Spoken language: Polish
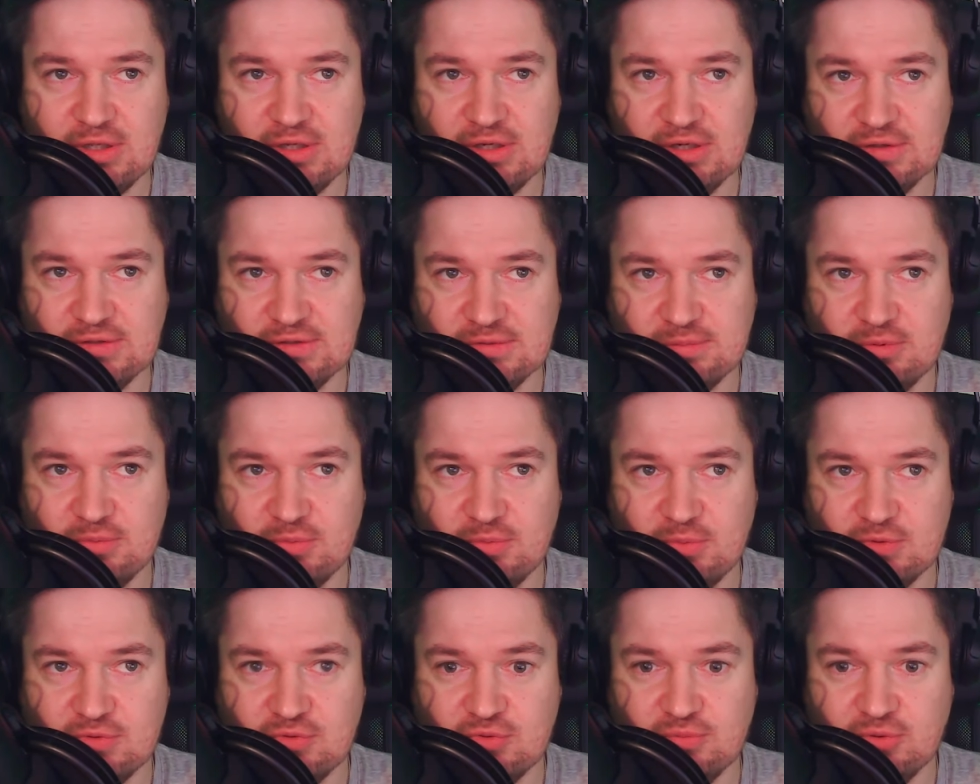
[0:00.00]
teraz po
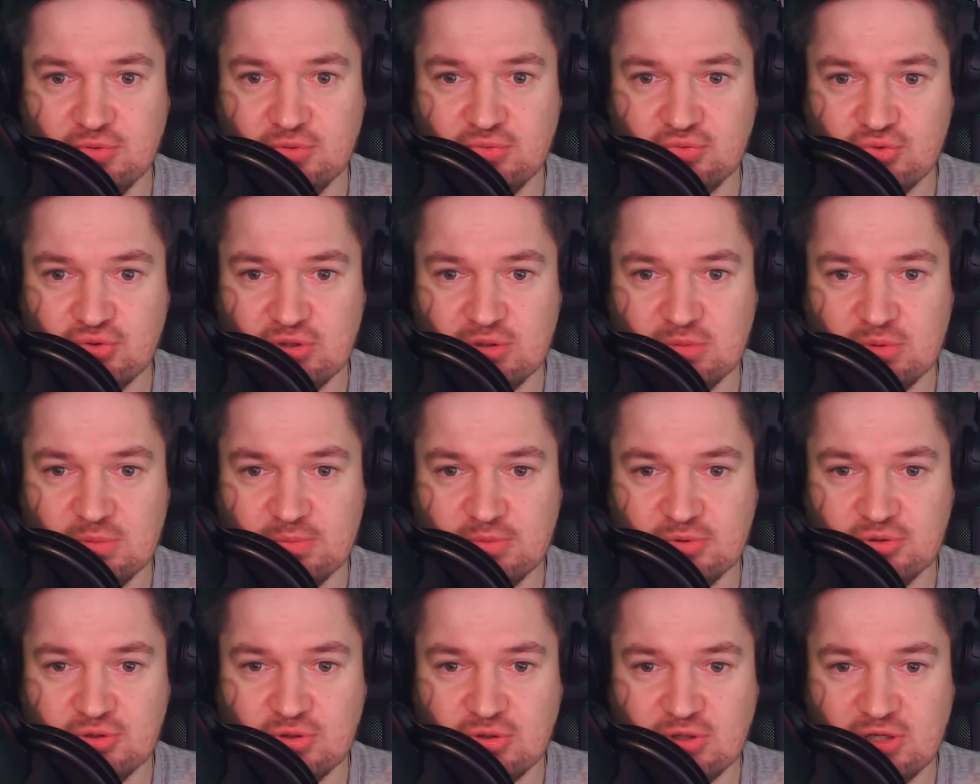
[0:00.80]
prostu podróżujemy
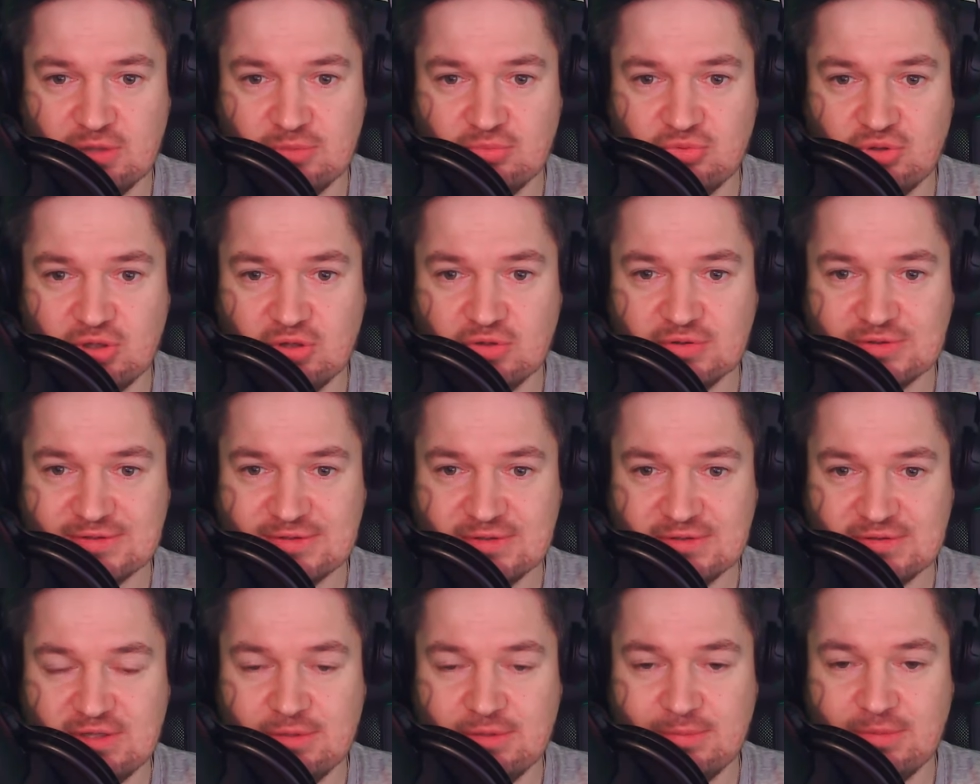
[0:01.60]
pociągiem, tylko
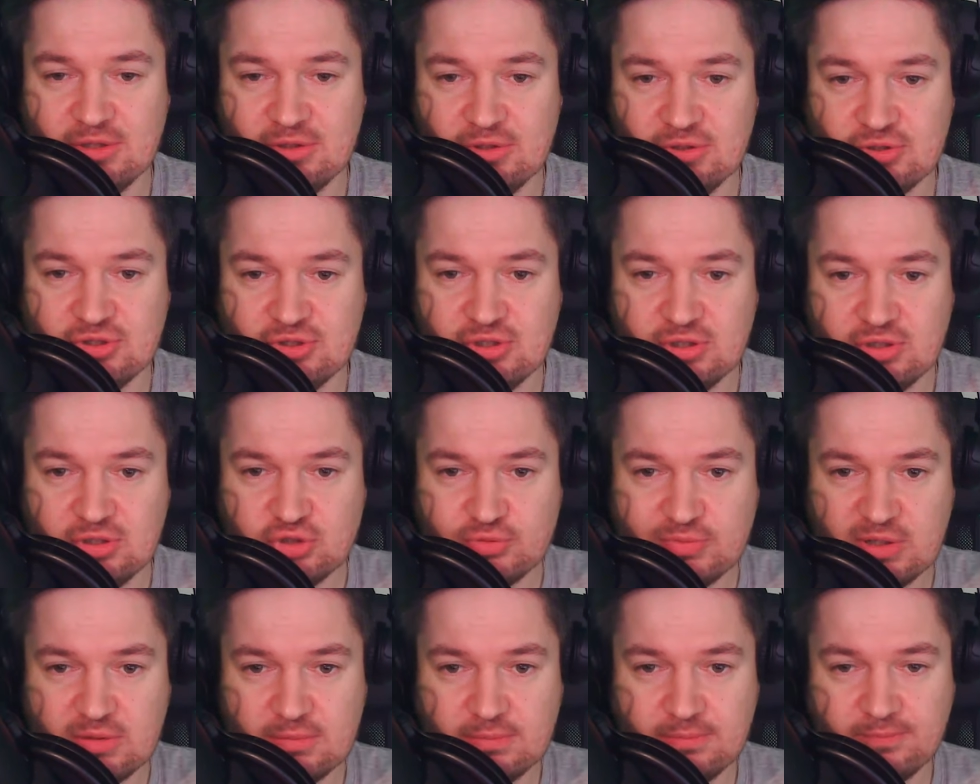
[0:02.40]
systematycznie
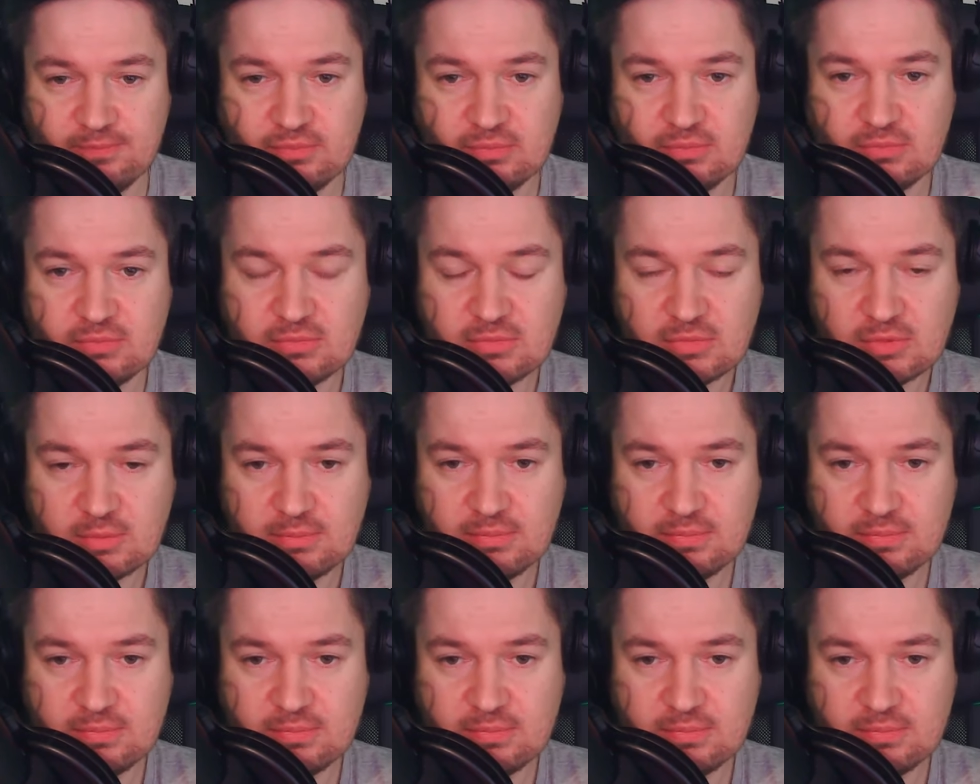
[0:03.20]
liczba mm,